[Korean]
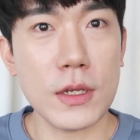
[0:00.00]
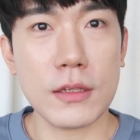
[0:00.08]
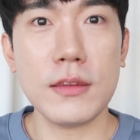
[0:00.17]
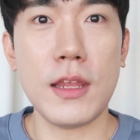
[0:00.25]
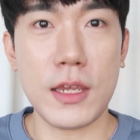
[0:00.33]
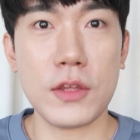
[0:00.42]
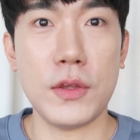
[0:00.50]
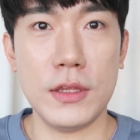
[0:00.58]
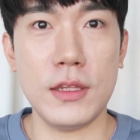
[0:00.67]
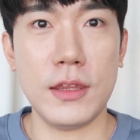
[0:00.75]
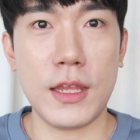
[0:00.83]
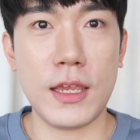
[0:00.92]
끝내게
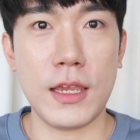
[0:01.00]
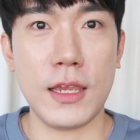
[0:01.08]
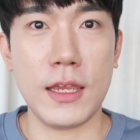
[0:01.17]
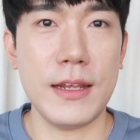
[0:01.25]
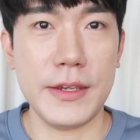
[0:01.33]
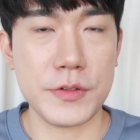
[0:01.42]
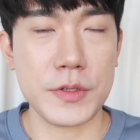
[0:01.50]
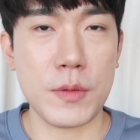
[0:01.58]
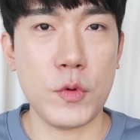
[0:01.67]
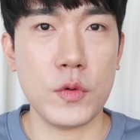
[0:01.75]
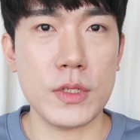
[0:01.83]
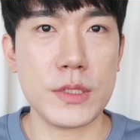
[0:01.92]
됐는데 레이저
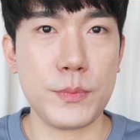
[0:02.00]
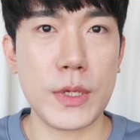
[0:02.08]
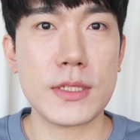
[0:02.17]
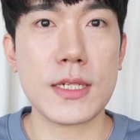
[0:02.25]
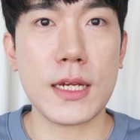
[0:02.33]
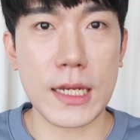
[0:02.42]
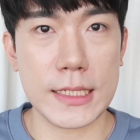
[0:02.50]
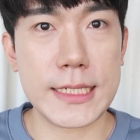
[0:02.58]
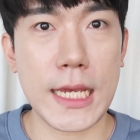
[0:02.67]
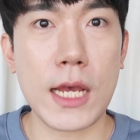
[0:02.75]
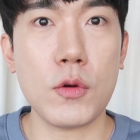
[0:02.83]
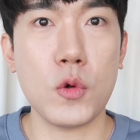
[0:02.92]
제모를
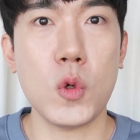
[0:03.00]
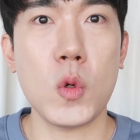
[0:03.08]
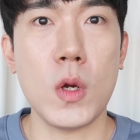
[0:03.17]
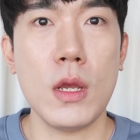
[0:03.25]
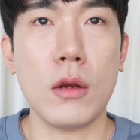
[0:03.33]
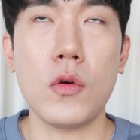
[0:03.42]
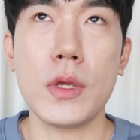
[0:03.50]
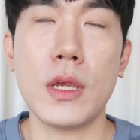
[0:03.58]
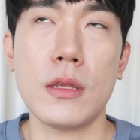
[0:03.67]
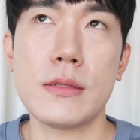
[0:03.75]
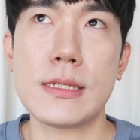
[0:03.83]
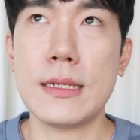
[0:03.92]
10회차까지 하고 거의
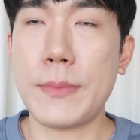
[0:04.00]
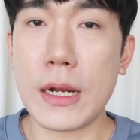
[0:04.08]
한 7,